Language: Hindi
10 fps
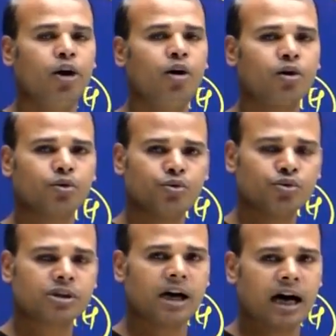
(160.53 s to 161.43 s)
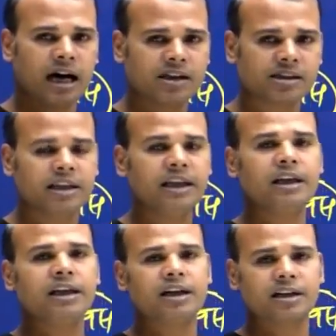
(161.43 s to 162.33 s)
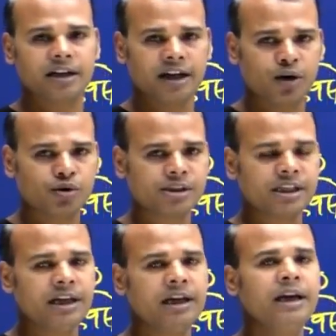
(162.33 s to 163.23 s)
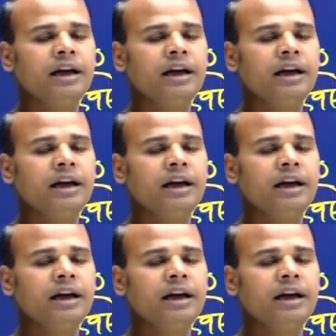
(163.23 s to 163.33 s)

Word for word: और उस आगजनी की घटनाओं से